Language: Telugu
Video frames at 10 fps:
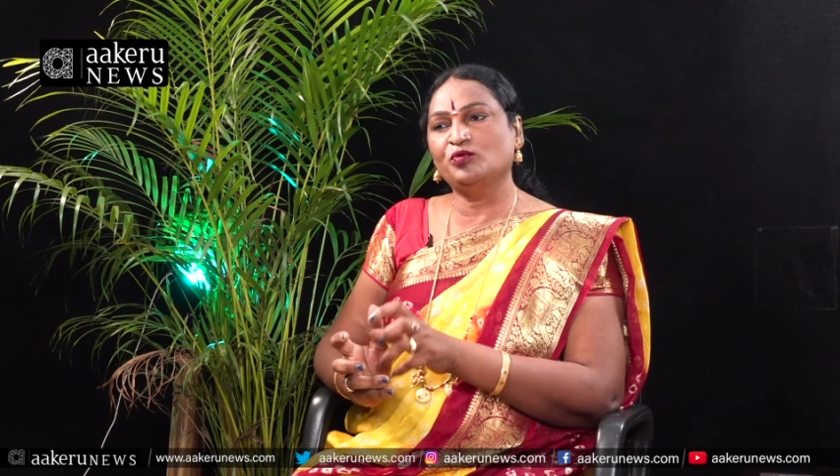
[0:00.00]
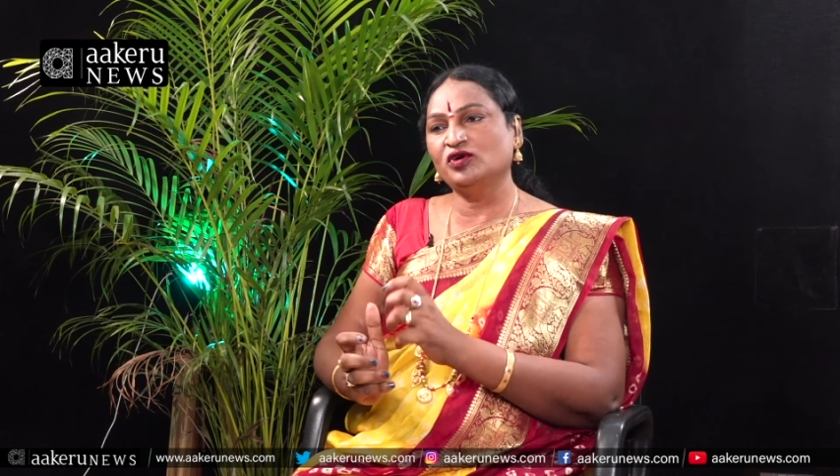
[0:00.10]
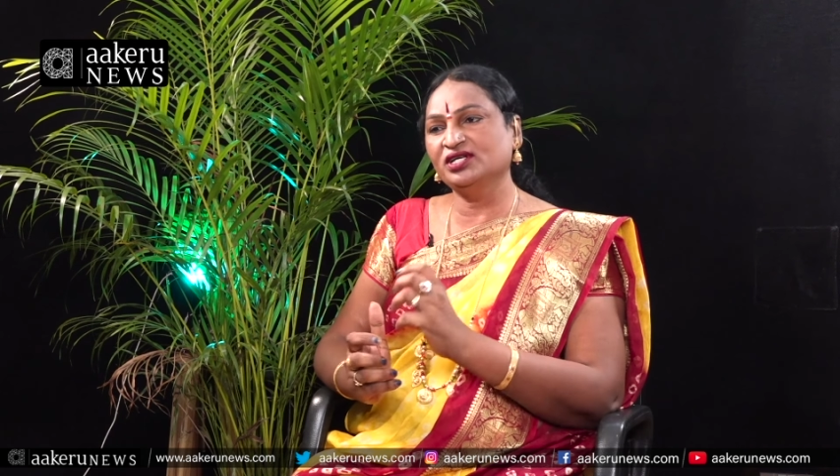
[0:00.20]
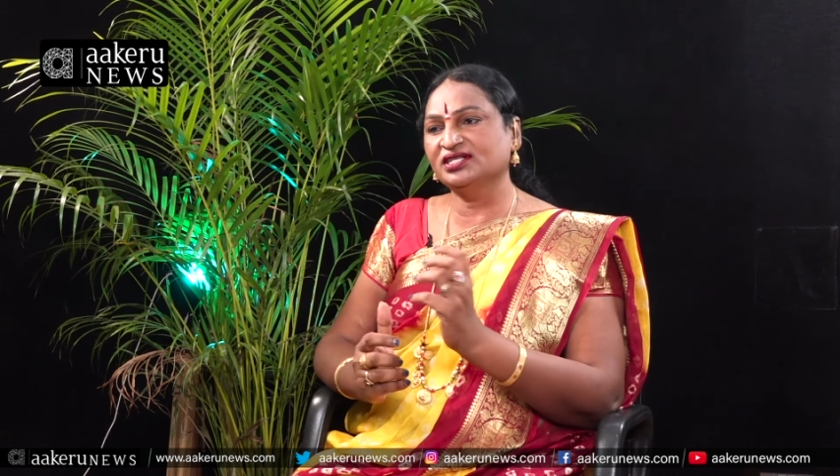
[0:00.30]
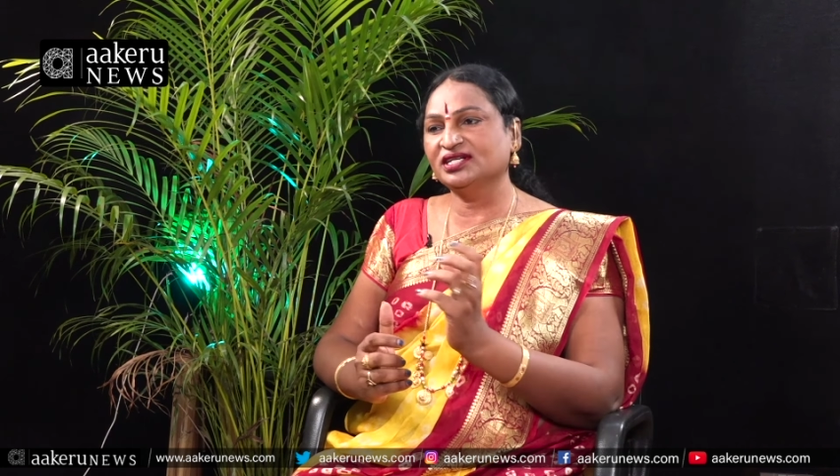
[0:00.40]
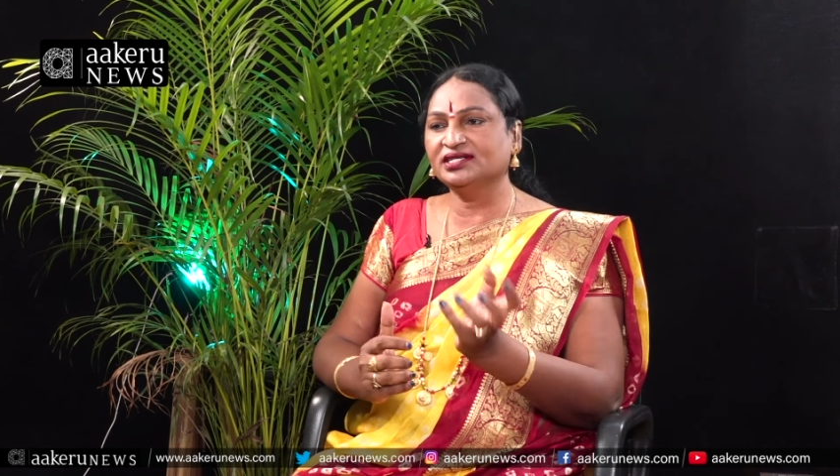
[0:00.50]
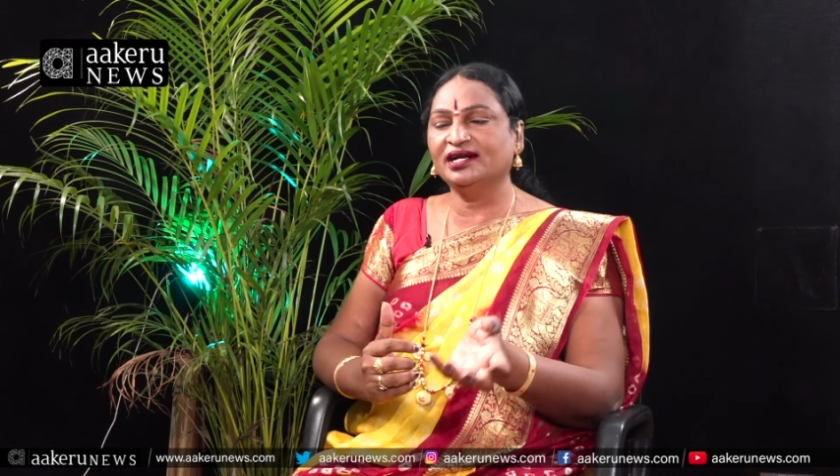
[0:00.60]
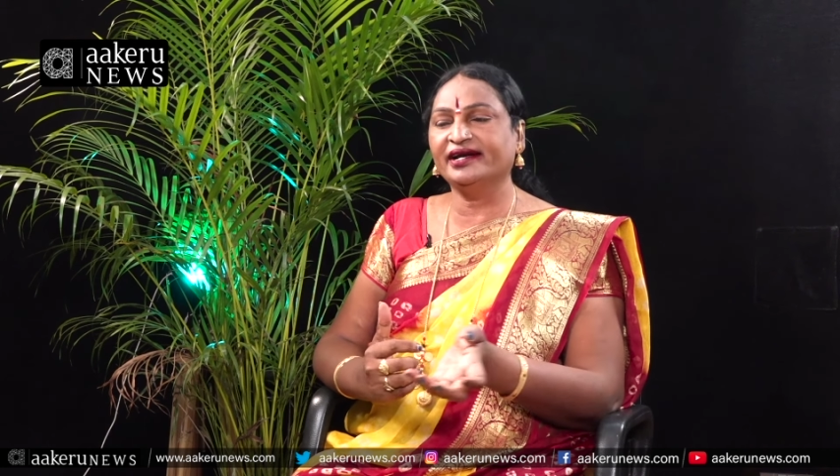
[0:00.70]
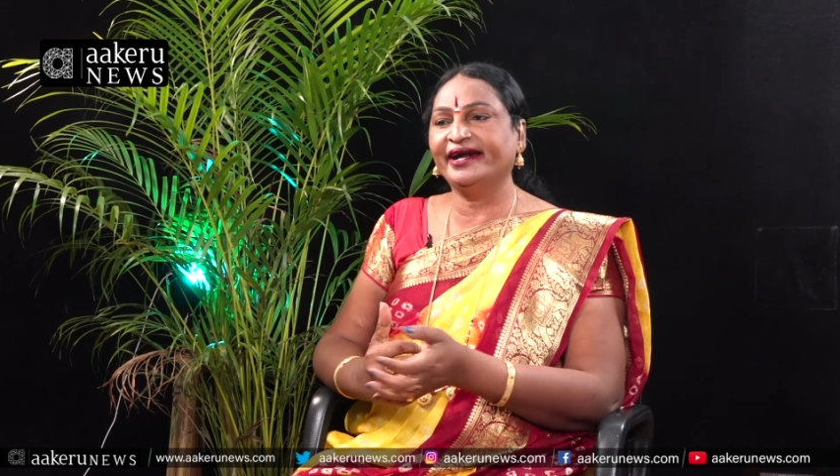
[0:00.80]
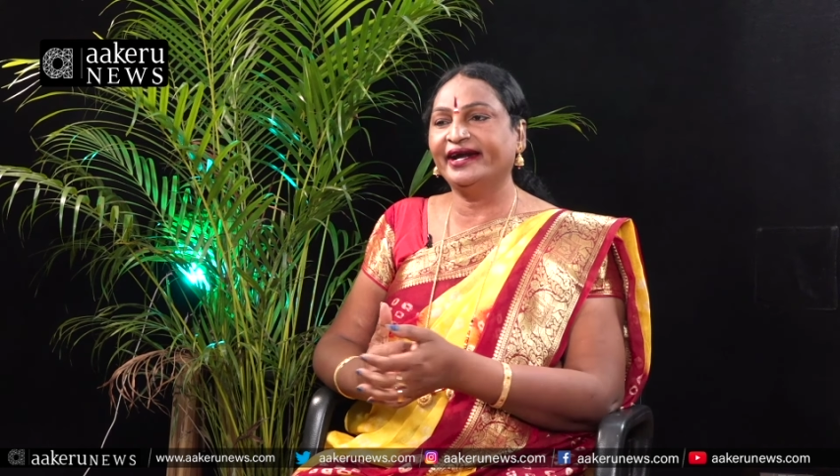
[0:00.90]
పోలీస్
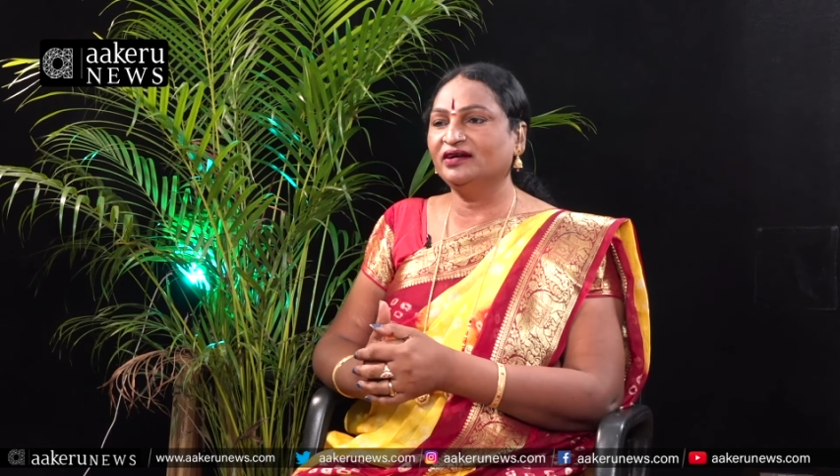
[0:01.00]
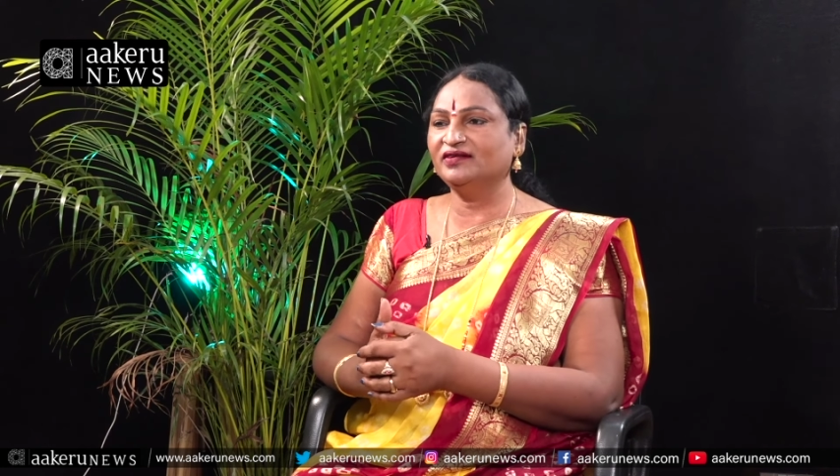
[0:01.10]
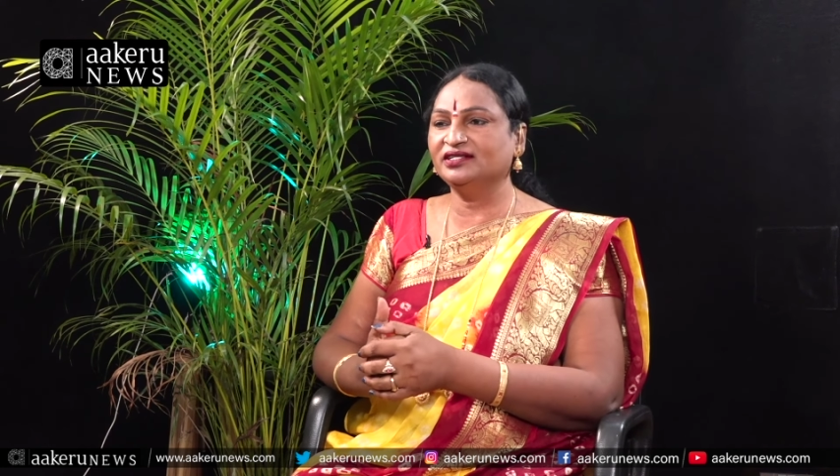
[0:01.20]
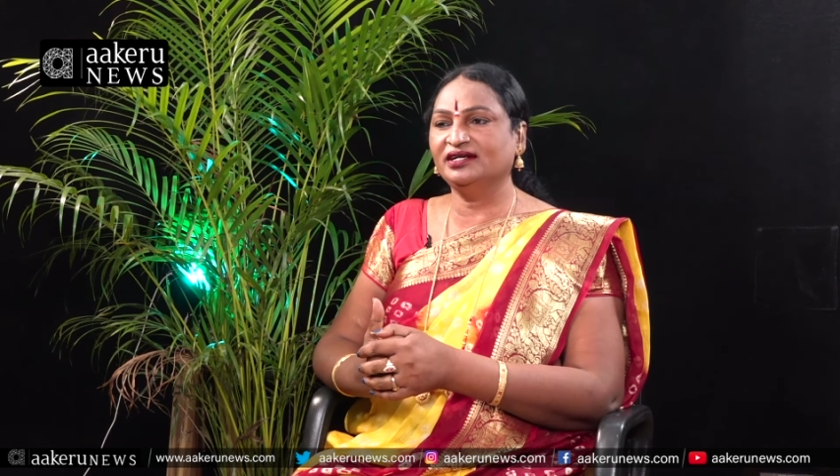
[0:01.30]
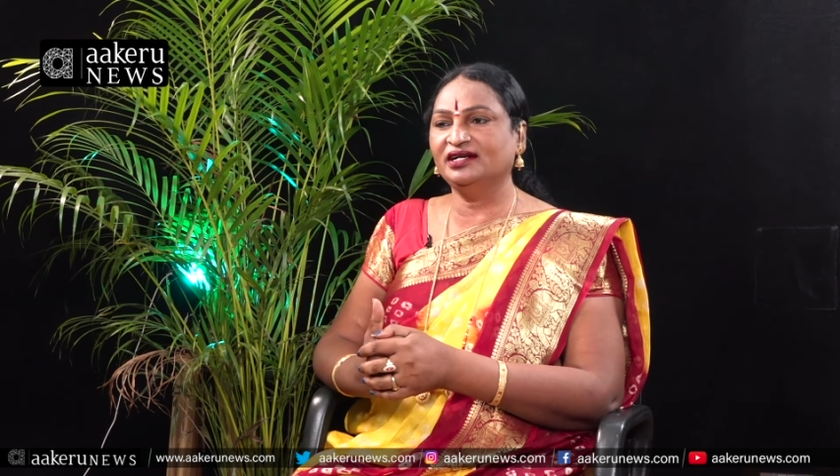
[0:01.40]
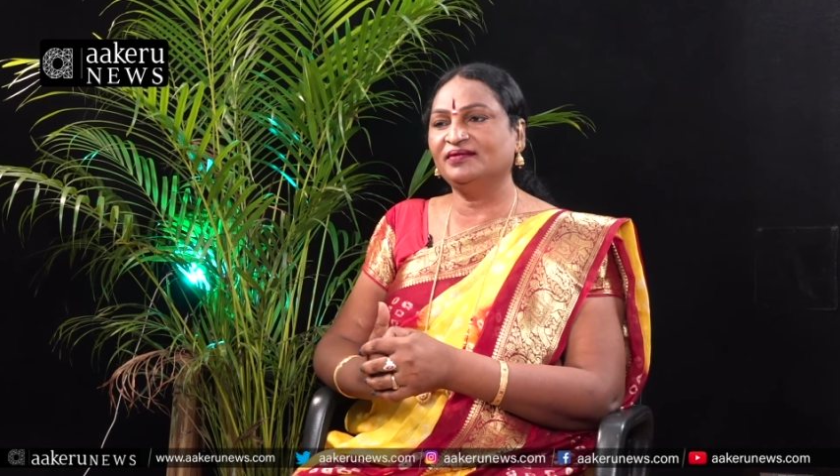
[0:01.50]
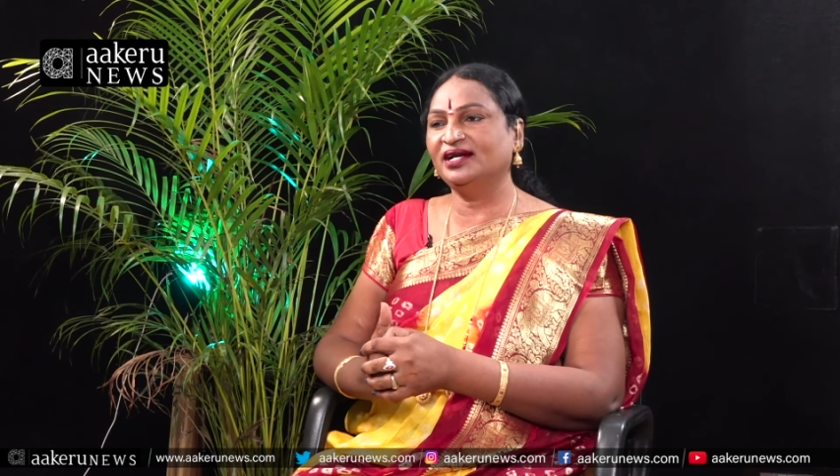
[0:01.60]
స్టేషన్లకు హ్యాండ్ ఓవర్ చేయడం